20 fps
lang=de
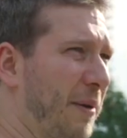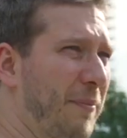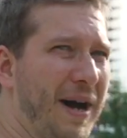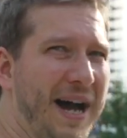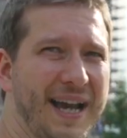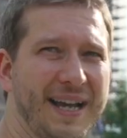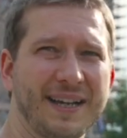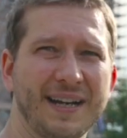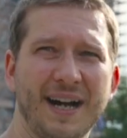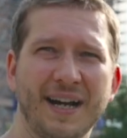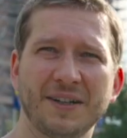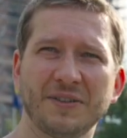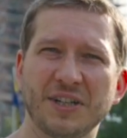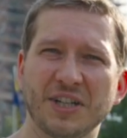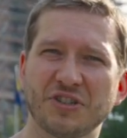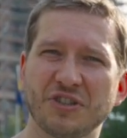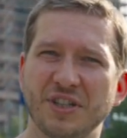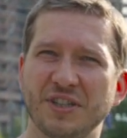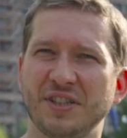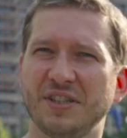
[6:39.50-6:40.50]
am Eingang und da
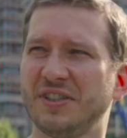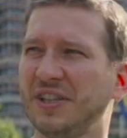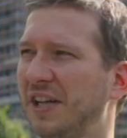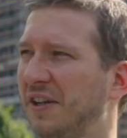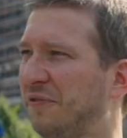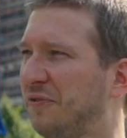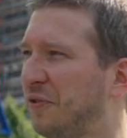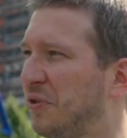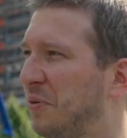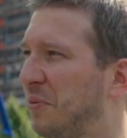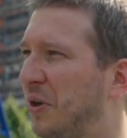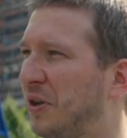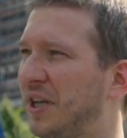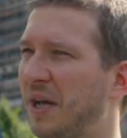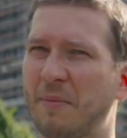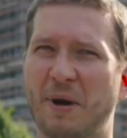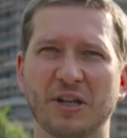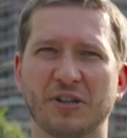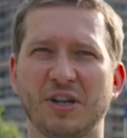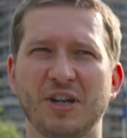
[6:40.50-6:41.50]
steht die Telefonnummer und
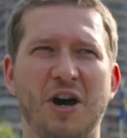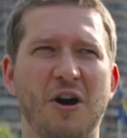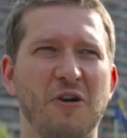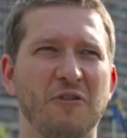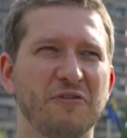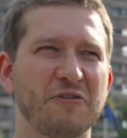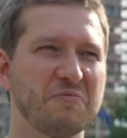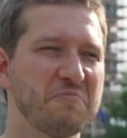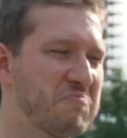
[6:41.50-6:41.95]
der macht dann auf.